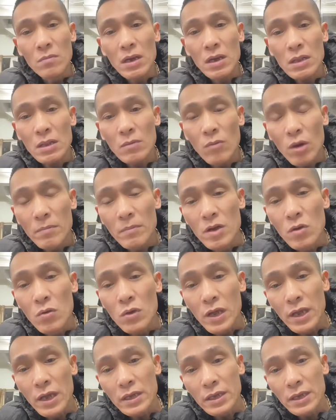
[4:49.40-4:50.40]
còn nếu mà cái bọn mà
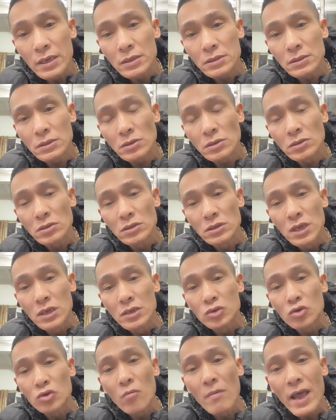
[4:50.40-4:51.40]
điều kiện đấy
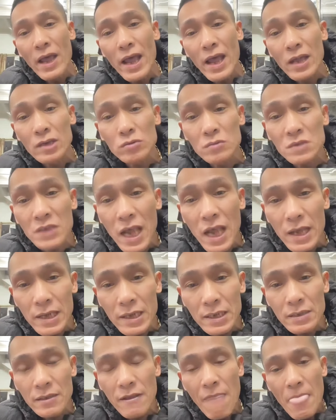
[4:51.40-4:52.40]
dân số má ở trong
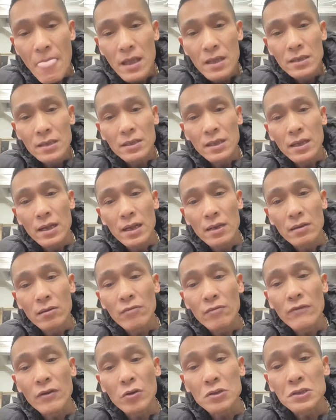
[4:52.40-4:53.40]
trại ấy, thì
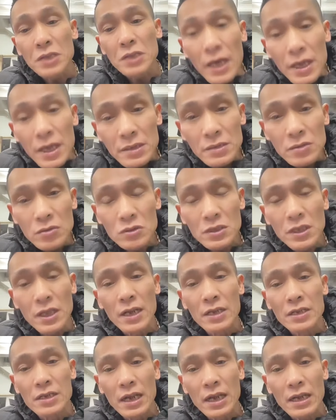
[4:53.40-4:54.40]
là nó phải có tiền có
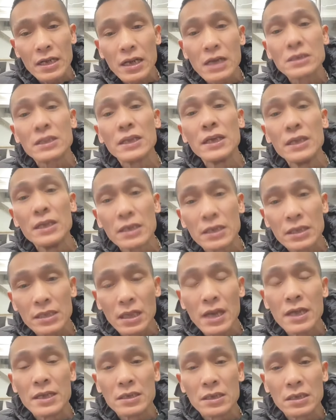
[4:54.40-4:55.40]
tiền là như này căng tin
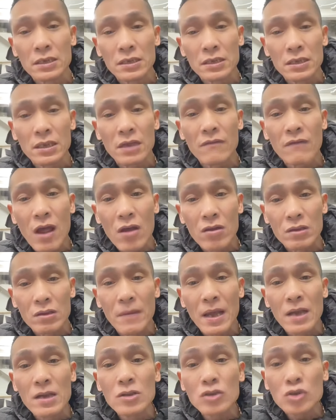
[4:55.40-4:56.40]
người ta đẩy người ta vào
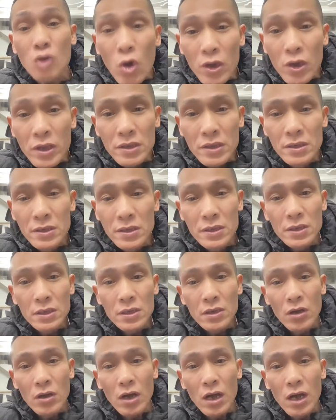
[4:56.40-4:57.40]
người ta bán nước sôi
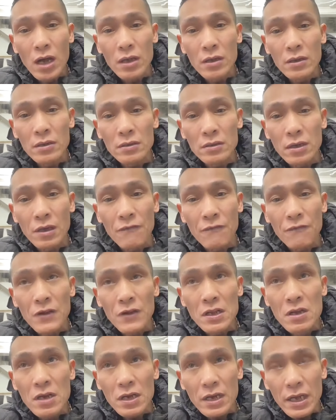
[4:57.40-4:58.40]
đó tức là
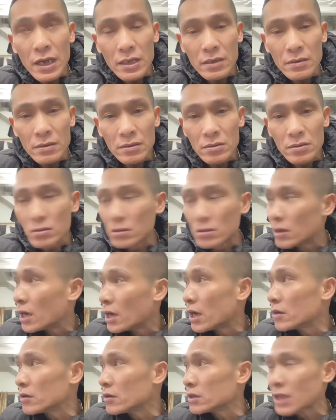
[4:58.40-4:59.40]
phích nước ấy
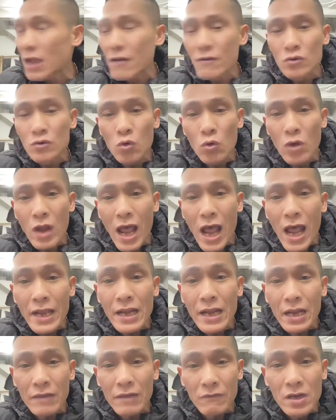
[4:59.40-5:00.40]
đó, người ta ví dụ là
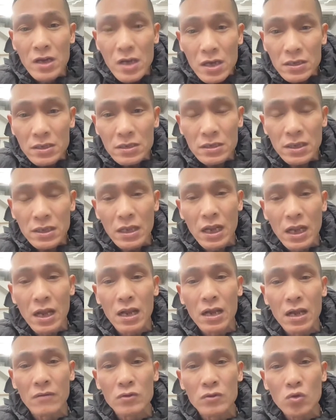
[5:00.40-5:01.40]
ai đặt nước thì
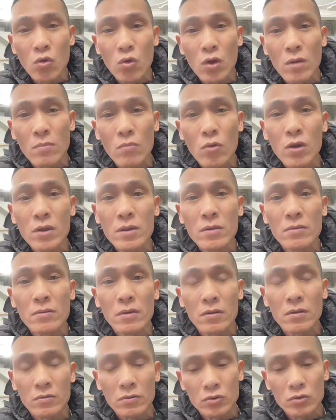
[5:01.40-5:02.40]
là ví dụ là mỗi
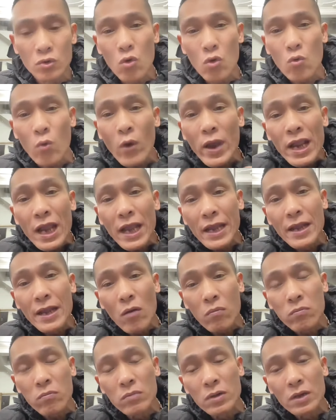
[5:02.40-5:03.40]
ví dụ quẫy
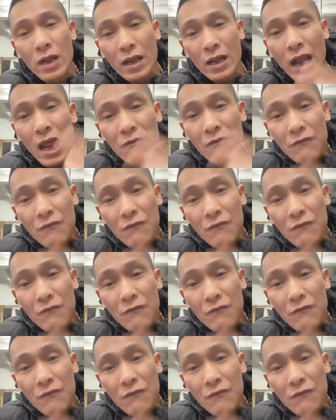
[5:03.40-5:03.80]
này đọc mà